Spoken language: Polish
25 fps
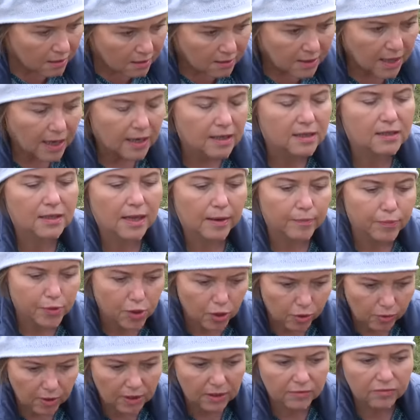tak na
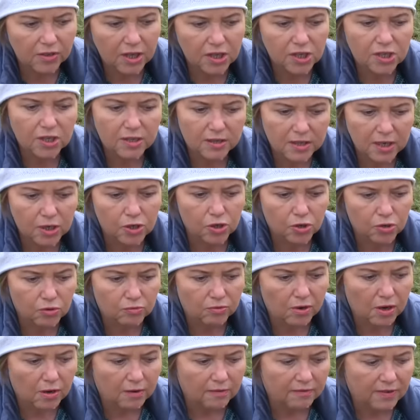przykład właśnie
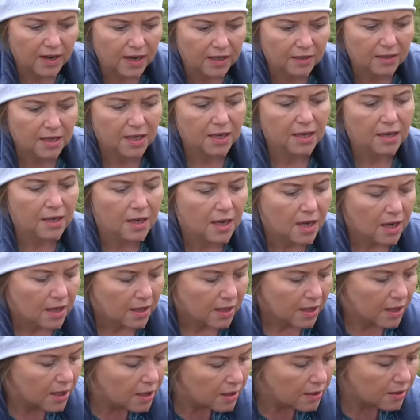zaściółkowane
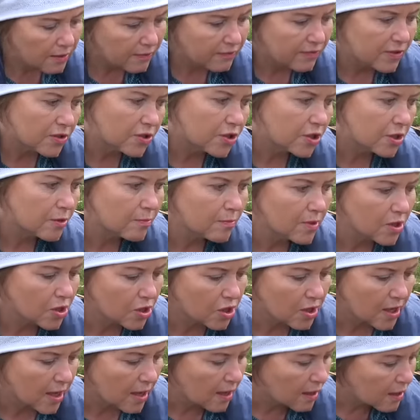i gdy widzimy,
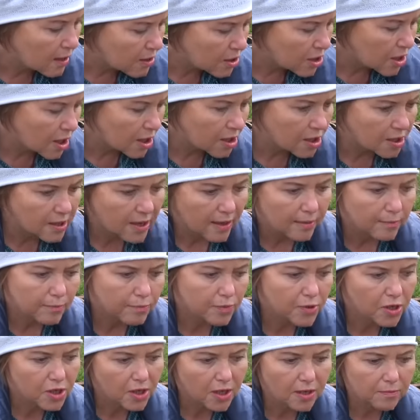że gdzieś tam
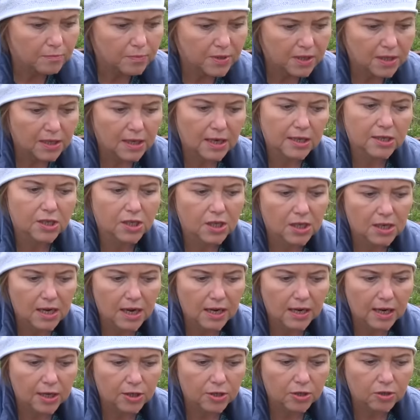przebija się
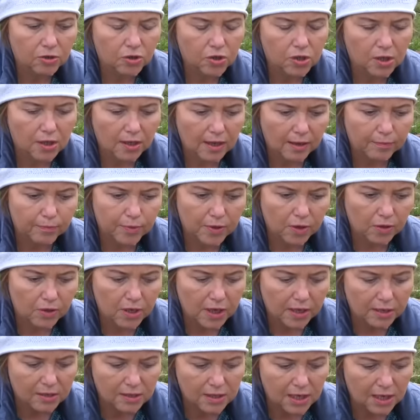jakaś roślina
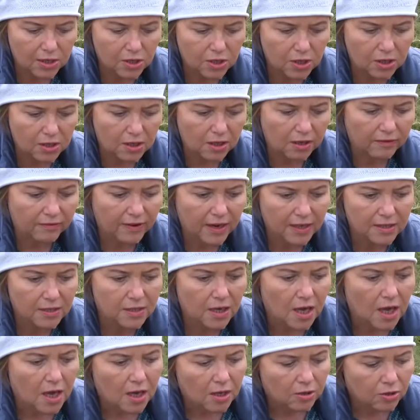pionierska, czyli chwast,
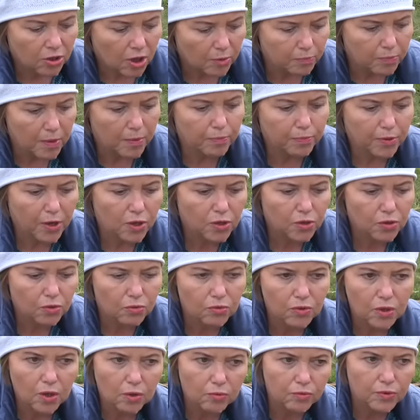to po
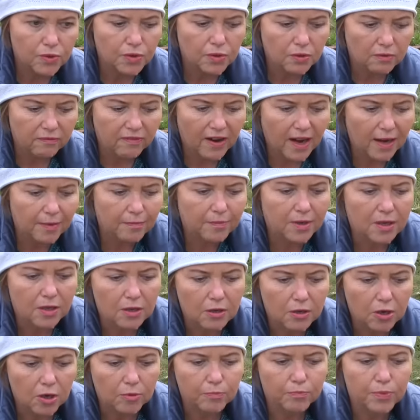prostu to usuwamy.
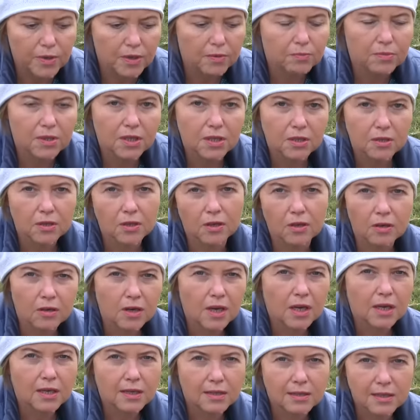Robimy to
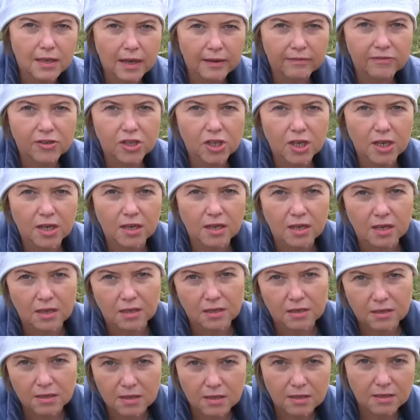zawsze
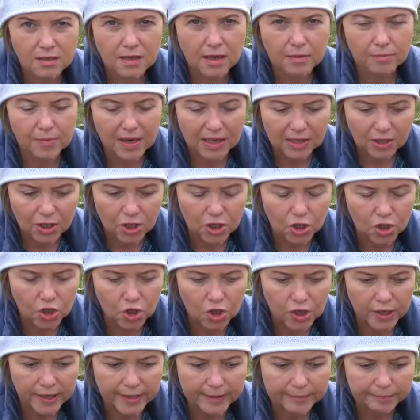
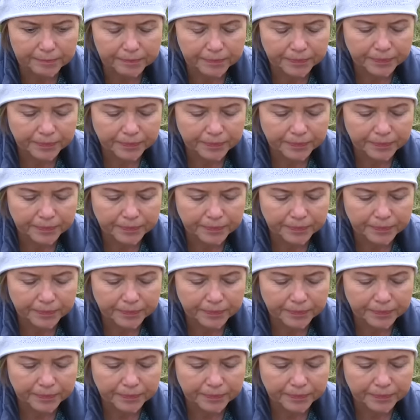systematycznie.